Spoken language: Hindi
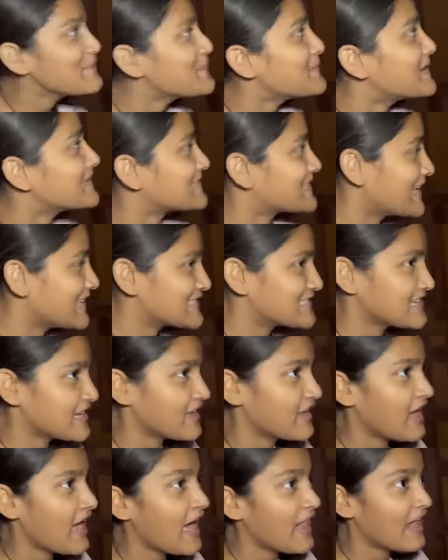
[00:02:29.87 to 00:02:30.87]
भी बजना चाहिए
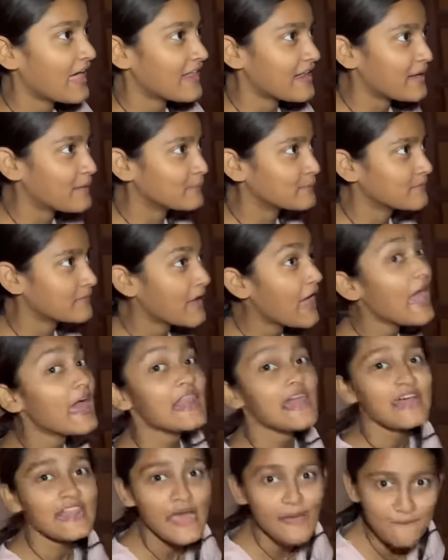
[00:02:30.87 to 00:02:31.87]
अलार्म हाँ।
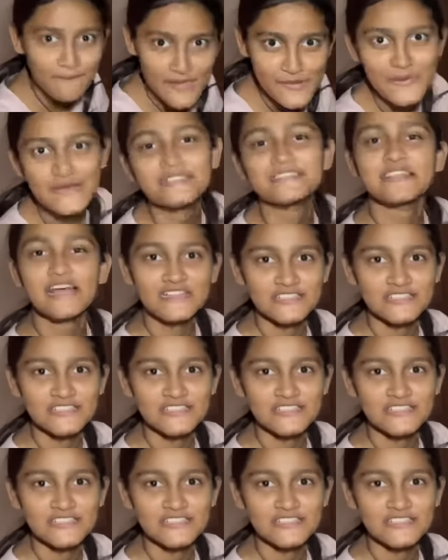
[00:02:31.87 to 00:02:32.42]
अलाराम भी बजना